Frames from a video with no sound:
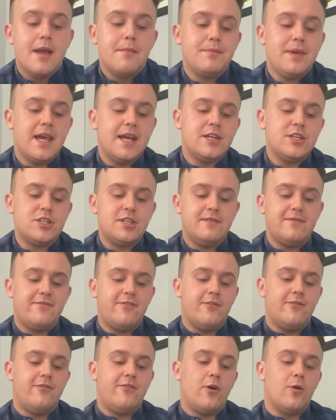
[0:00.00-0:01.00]
Pierwszy
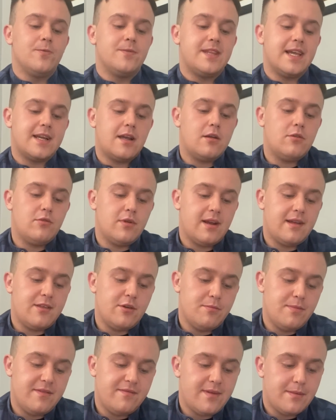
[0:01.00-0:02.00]
wątek, który
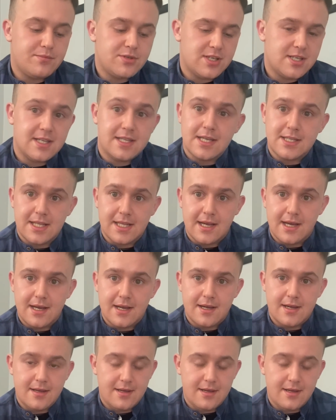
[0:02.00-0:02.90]
chciałbym Wam przeczytać, na,